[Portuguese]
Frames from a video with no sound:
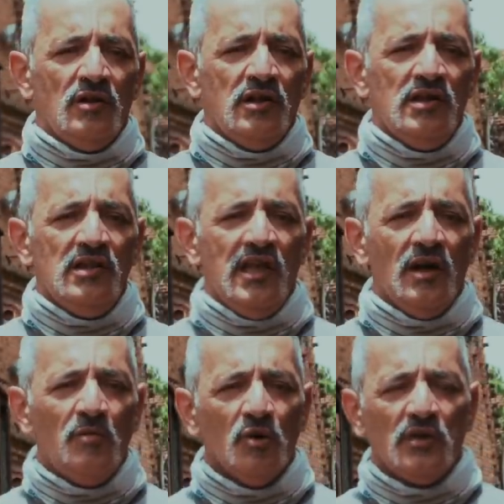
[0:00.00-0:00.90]
e nem
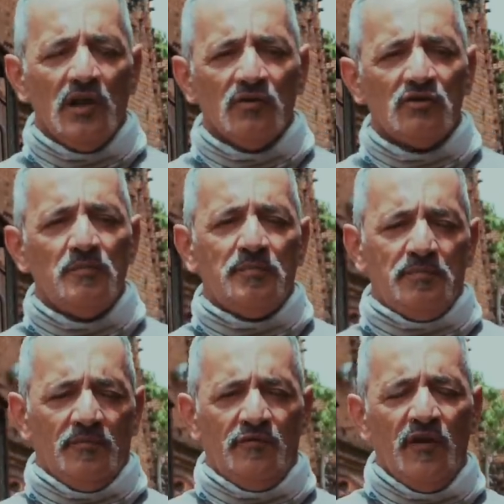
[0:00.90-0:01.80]
ao modelo. Se,
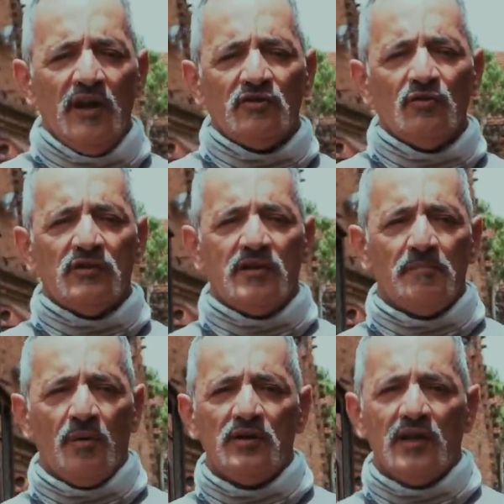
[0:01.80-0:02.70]
veja o que você
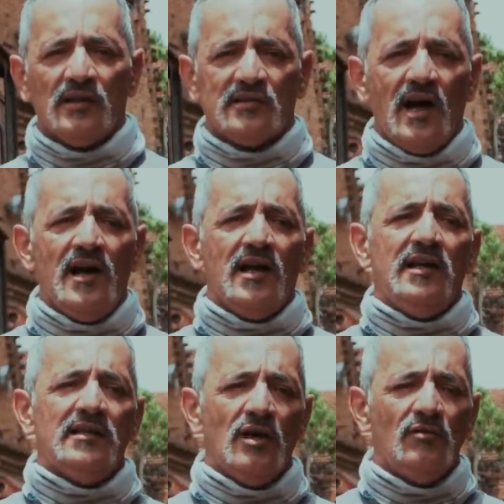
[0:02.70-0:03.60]
pode gastar
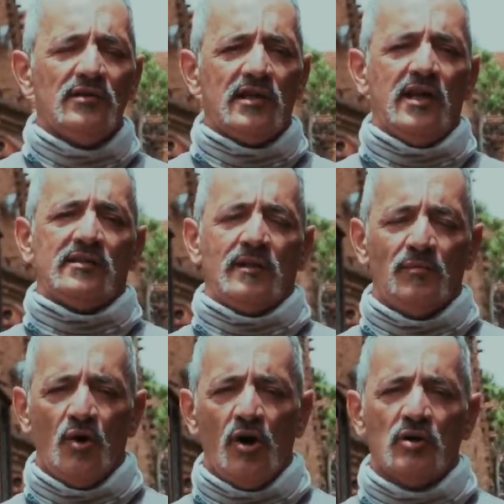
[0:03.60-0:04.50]
e não esqueça,
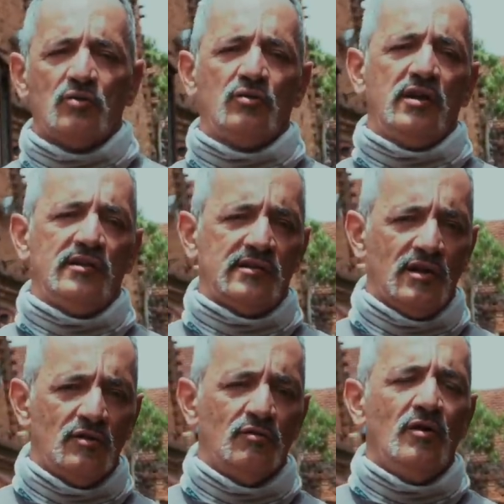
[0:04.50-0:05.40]
moto que
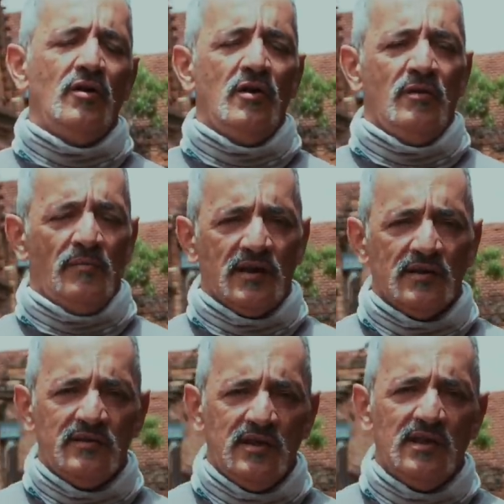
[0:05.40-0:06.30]
são mais
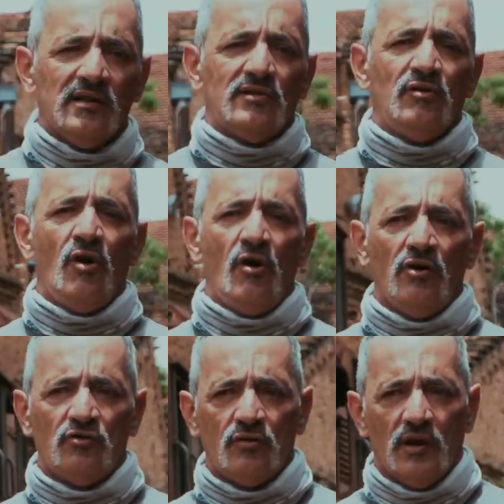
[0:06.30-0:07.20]
antigas,
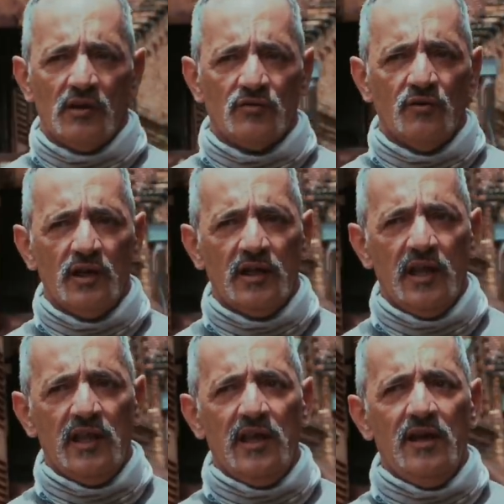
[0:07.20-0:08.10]
lógico, elas vão
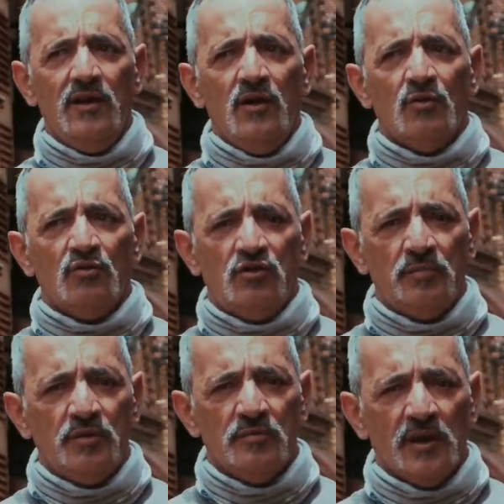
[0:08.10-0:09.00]
requerer um
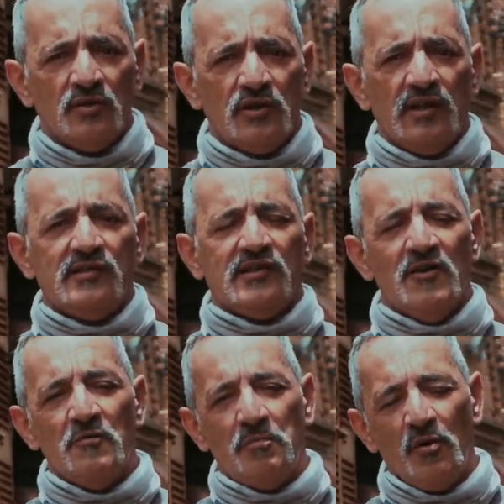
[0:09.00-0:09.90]
tipo de manutenção
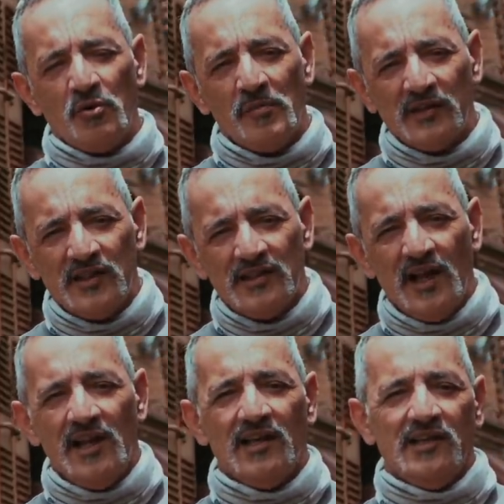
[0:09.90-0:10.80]
um pouco mais
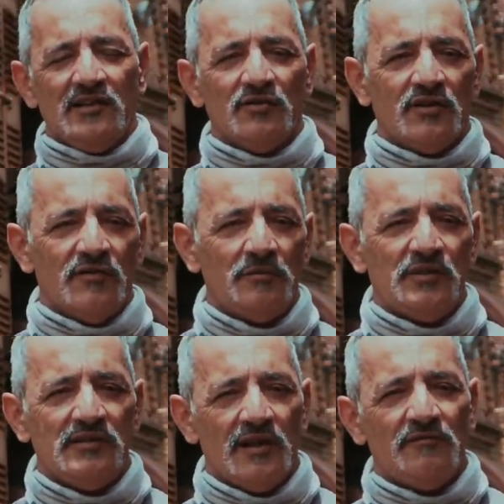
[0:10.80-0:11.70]
detalhada. Então você vai
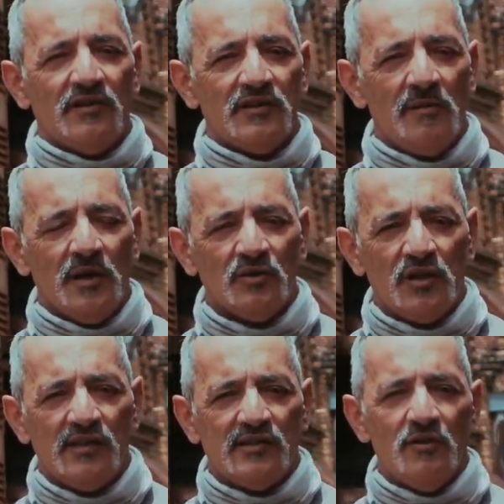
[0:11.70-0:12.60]
precisar fazer uma
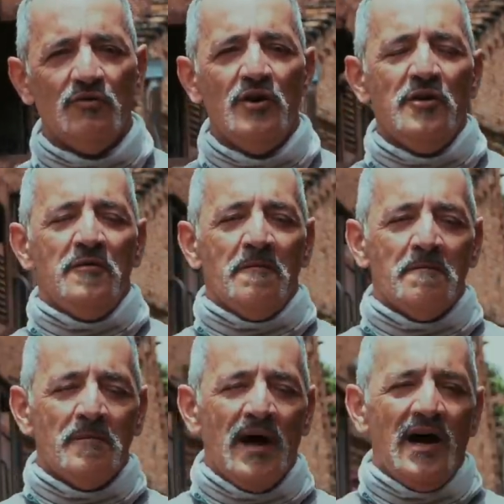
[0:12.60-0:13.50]
manutenção
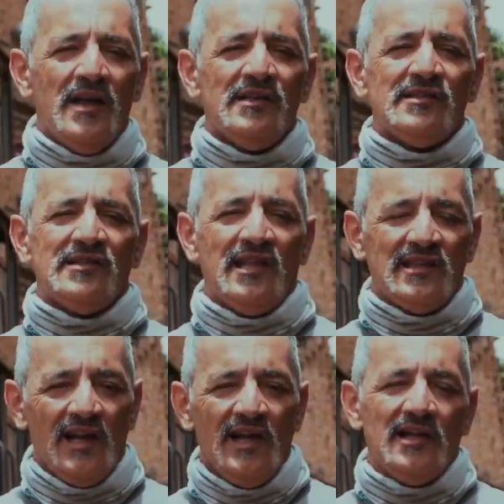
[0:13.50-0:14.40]
mais
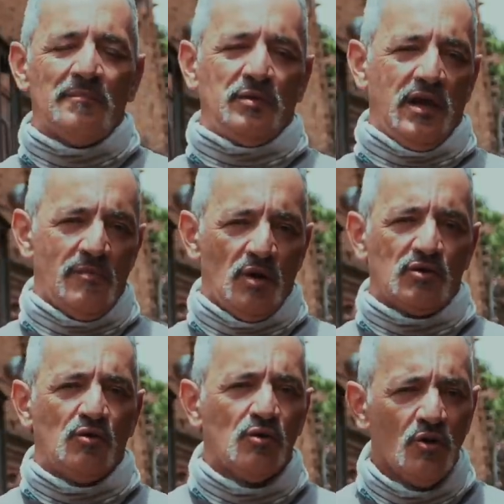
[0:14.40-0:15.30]
detalhada, porque a moto
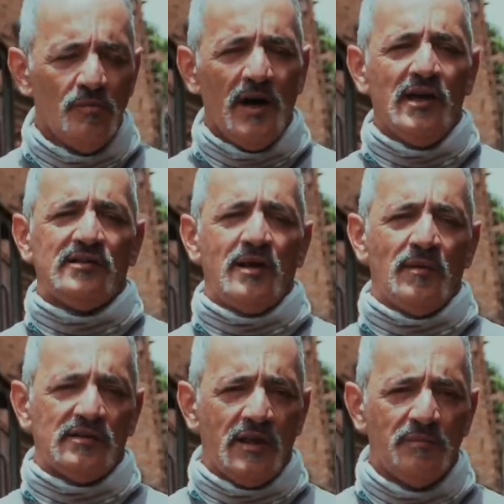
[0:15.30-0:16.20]
rodou mais, tem
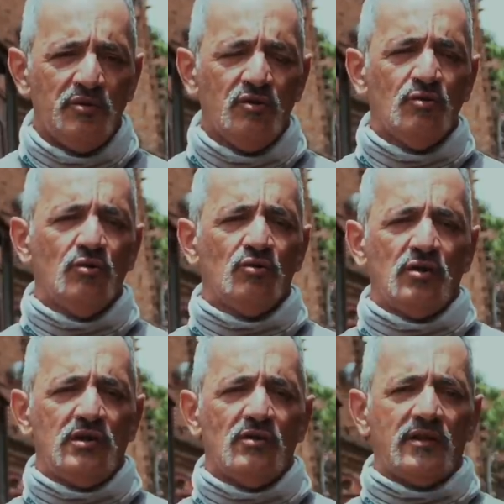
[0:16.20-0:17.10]
mais tempo de uso,
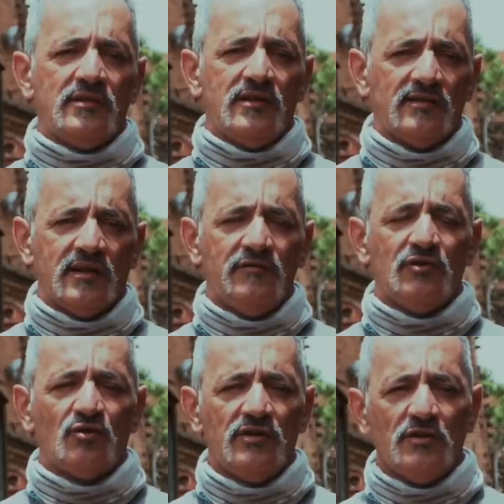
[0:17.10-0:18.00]
então quer dizer, as
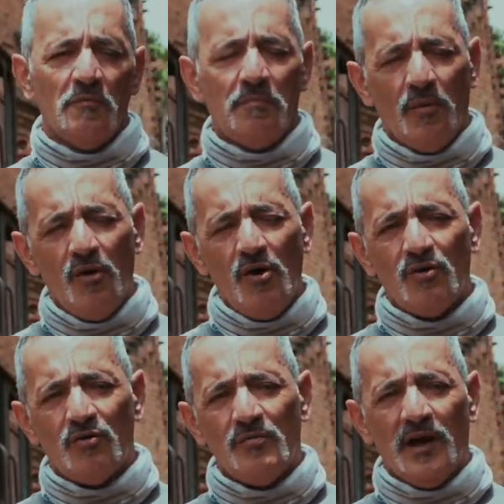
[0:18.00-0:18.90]
revisões são um
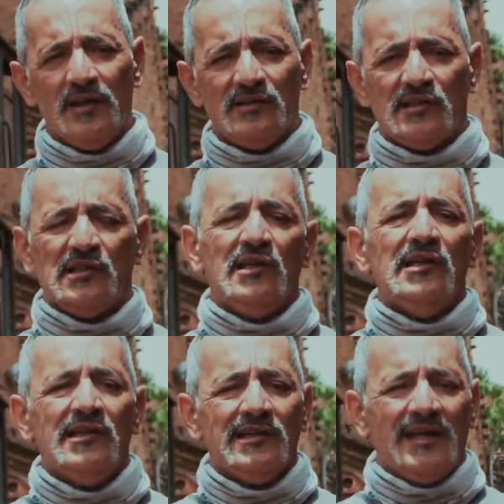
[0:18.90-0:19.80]
pouco mais
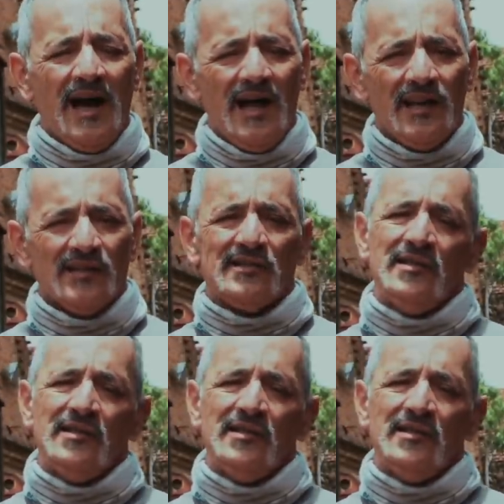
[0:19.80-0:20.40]
caras,